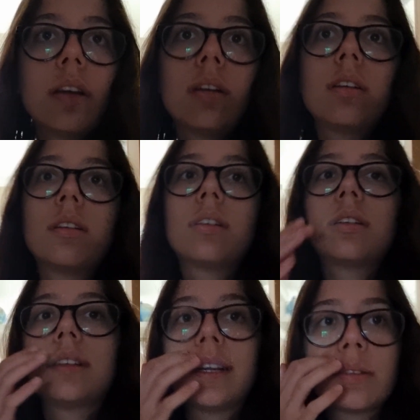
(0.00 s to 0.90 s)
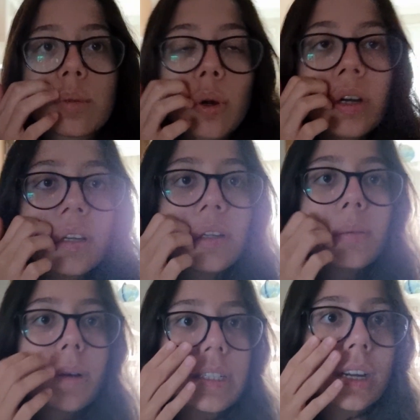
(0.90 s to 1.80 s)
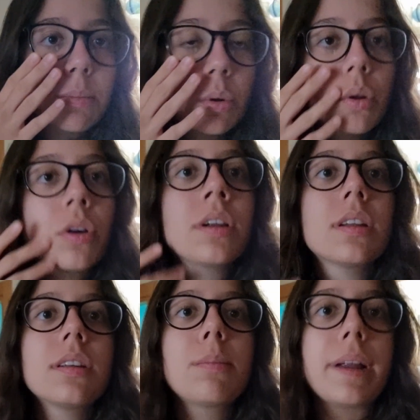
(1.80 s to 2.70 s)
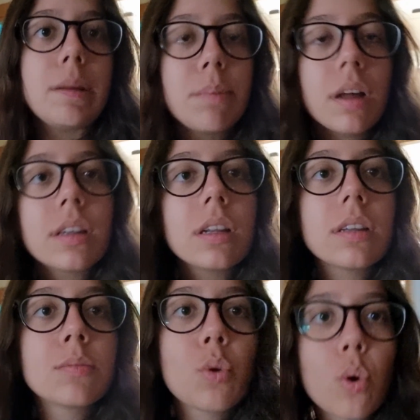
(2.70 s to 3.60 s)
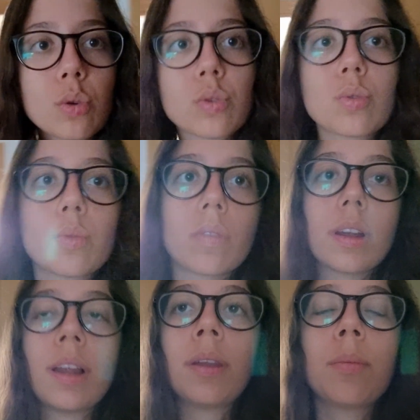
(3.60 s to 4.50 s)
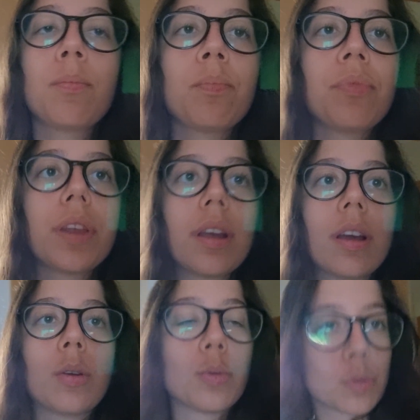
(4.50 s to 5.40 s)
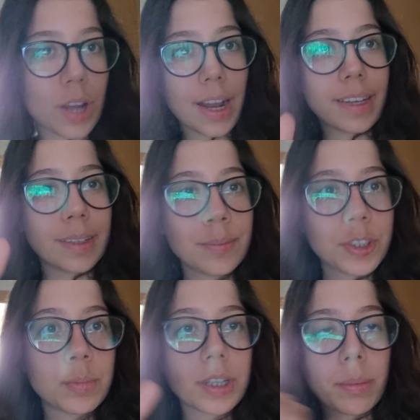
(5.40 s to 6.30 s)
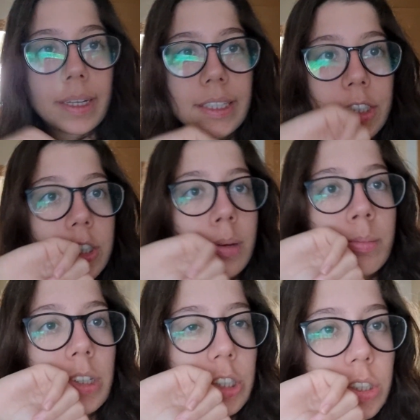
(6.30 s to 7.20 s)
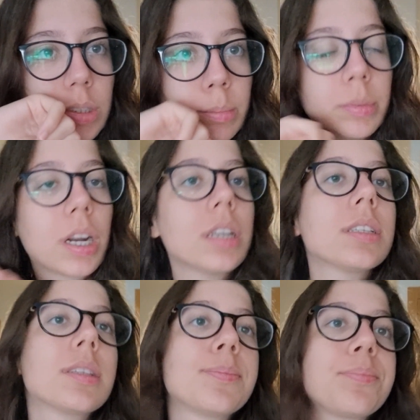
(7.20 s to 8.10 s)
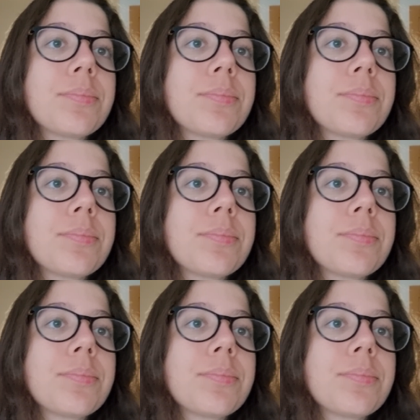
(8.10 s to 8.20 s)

Ee, tenis oynadık, basketbol oynadık. Ben ip atladım, koştuk falan. Güzeldi. Şimdi yemek yiyeceğim. Acıktım biraz.